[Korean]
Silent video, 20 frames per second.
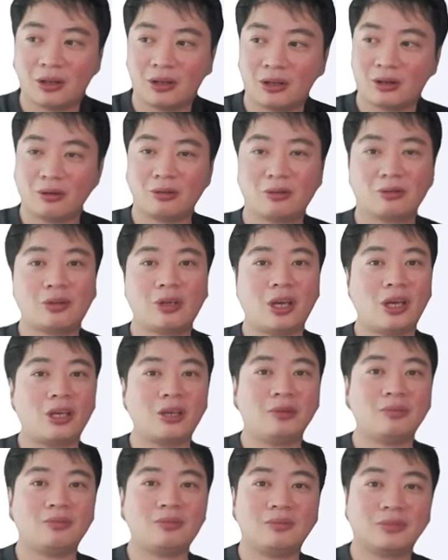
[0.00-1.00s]
그
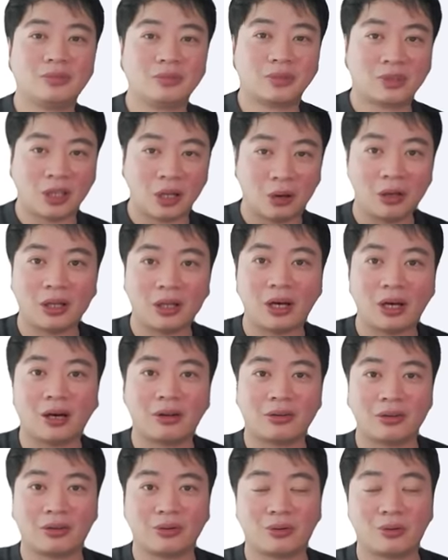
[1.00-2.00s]
게임 대회
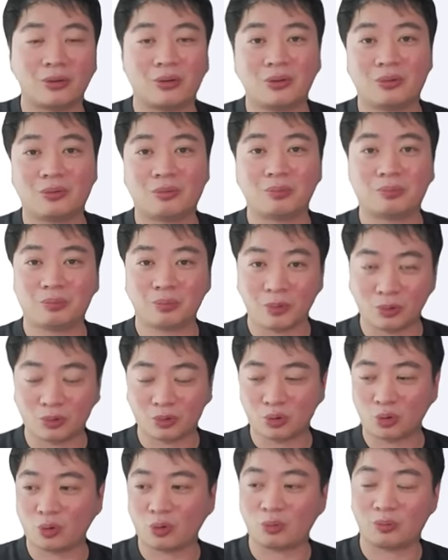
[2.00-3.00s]
나가서도 뭐
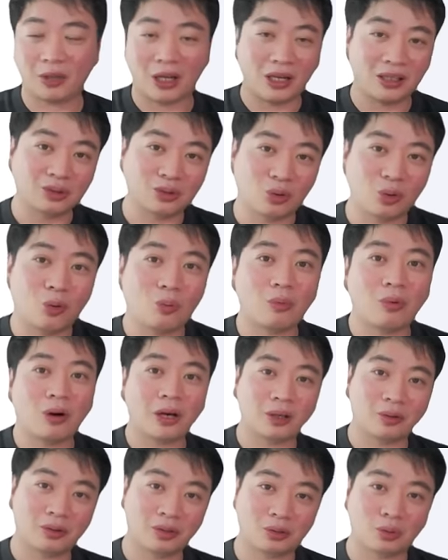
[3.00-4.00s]
조금 알죠.
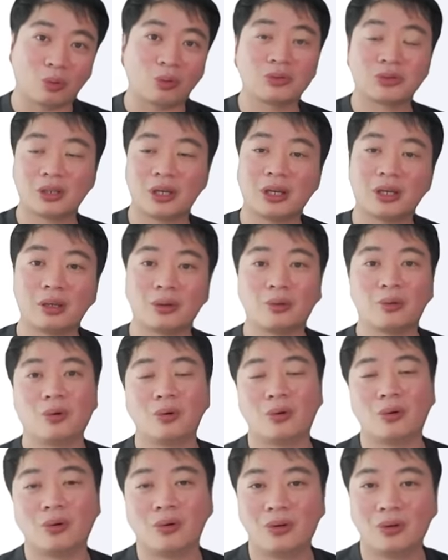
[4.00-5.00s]
홍보하기 위해서 돈을 써야
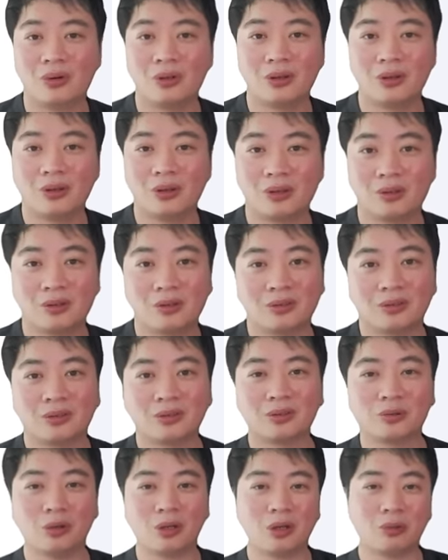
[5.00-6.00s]
되고
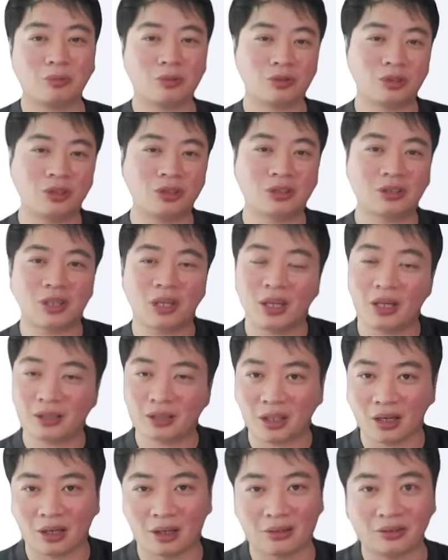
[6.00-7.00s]
그 외에 뭐 지스타
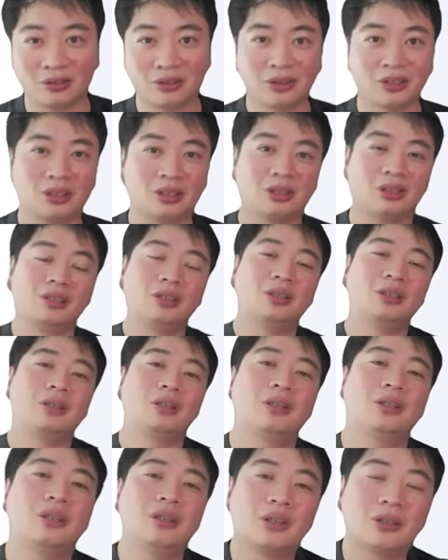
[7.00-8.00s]
행사라든지
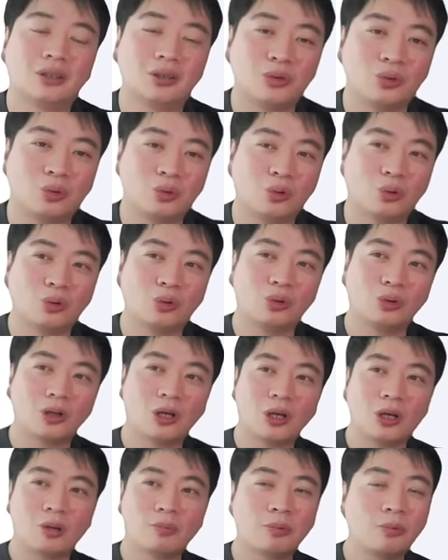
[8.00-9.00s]
그리고
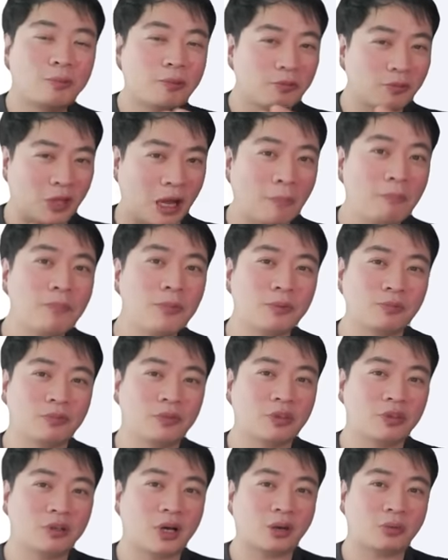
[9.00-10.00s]
부품 단품
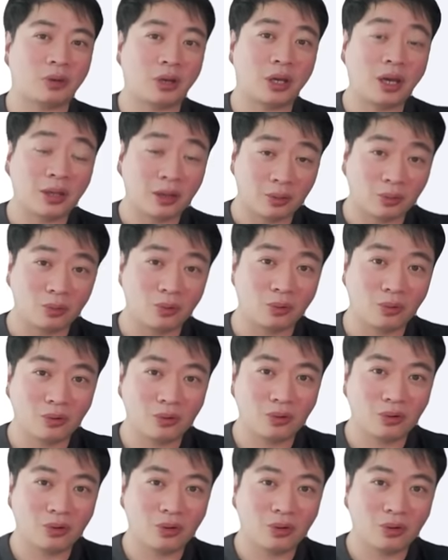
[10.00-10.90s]
특가도 해야 되고